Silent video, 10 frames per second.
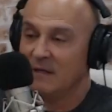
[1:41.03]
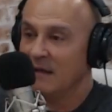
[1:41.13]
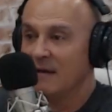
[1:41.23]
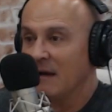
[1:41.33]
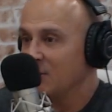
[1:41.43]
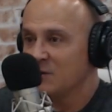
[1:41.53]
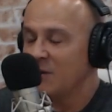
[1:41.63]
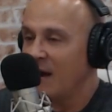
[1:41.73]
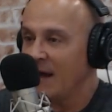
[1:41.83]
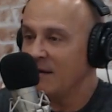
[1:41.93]
na
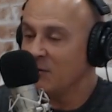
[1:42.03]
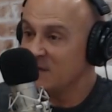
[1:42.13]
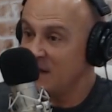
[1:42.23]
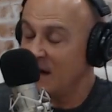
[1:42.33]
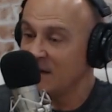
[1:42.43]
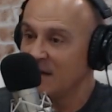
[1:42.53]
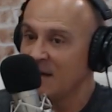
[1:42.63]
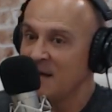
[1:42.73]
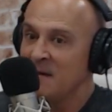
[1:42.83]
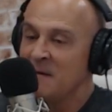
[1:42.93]
concessionária e conserta.
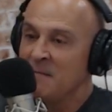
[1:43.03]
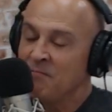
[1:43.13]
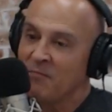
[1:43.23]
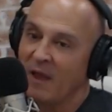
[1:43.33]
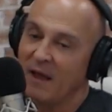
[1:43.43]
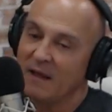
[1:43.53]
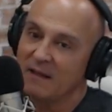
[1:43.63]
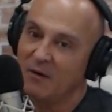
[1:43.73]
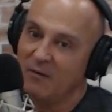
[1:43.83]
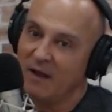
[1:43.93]
Uhum.
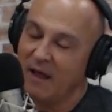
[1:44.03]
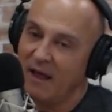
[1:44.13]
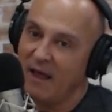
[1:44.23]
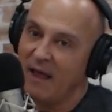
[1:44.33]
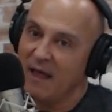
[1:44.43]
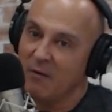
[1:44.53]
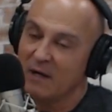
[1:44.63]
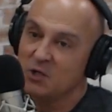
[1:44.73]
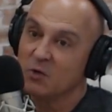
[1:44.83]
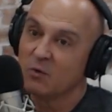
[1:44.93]
Então, eu
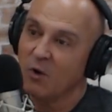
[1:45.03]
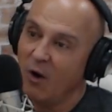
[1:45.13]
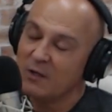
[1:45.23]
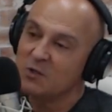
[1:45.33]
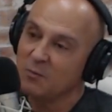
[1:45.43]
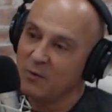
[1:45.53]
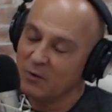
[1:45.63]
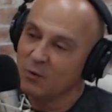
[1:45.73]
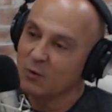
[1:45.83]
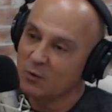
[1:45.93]
acho que o nosso
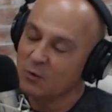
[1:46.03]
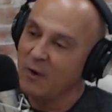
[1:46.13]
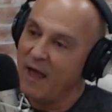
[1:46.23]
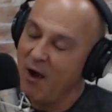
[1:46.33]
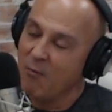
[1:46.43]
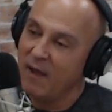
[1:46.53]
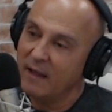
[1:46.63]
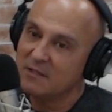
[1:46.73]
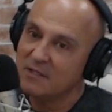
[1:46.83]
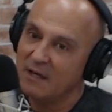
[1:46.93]
produto
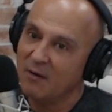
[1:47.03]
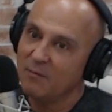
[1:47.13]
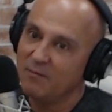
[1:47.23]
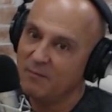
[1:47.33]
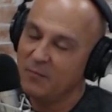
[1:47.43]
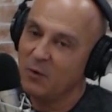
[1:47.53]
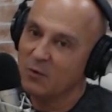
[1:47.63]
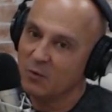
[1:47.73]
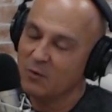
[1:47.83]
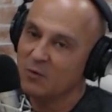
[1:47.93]
realmente ele é um
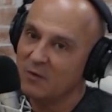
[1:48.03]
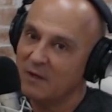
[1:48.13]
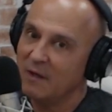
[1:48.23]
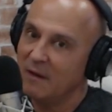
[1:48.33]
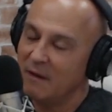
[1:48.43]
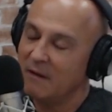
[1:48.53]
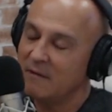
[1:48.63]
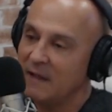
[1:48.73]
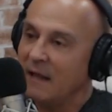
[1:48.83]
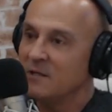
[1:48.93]
produto que
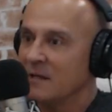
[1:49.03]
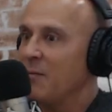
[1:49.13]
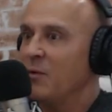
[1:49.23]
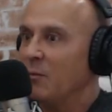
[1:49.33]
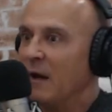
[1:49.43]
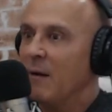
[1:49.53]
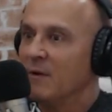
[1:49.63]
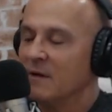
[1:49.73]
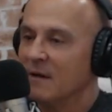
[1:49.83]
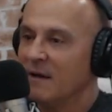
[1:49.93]
tende a dar problema,
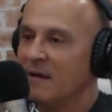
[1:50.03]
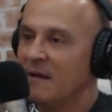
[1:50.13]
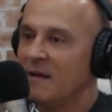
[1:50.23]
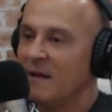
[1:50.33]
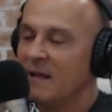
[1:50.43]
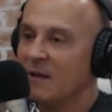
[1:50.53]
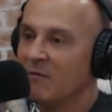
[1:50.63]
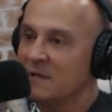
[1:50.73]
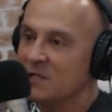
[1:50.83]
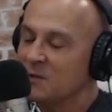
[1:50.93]
né? Uhum. Então
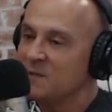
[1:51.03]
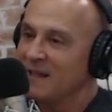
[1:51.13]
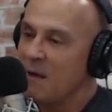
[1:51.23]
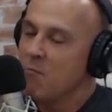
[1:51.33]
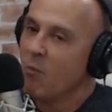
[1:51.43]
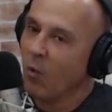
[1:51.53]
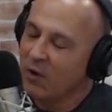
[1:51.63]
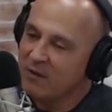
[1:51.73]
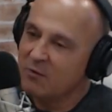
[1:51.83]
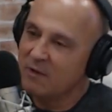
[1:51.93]
a gente precisa ter
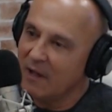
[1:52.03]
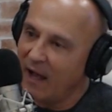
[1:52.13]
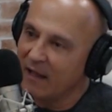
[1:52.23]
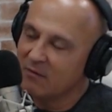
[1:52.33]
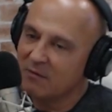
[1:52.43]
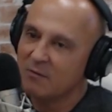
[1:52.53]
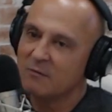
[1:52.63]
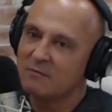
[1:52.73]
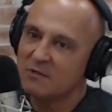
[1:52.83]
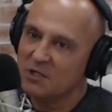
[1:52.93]
muito cuidado com
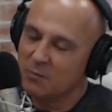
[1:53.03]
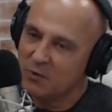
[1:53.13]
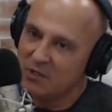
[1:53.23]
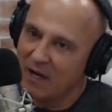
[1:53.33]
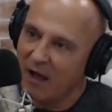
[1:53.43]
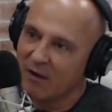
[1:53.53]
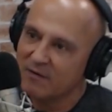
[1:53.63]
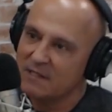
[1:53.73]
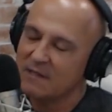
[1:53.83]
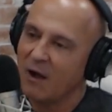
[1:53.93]
o tipo de carro que
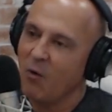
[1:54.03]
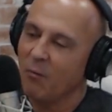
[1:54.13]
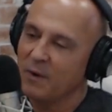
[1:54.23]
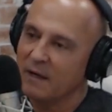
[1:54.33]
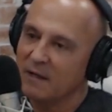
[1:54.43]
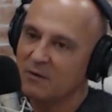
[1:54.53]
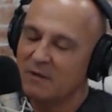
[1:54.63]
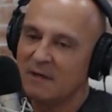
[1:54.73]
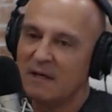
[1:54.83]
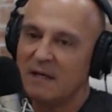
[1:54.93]
você está comprando
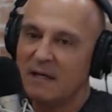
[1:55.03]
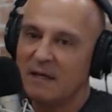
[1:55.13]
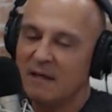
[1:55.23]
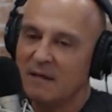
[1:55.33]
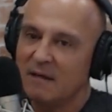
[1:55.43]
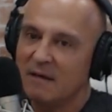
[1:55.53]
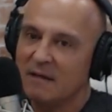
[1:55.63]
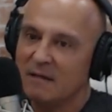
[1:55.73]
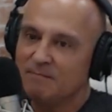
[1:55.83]
e,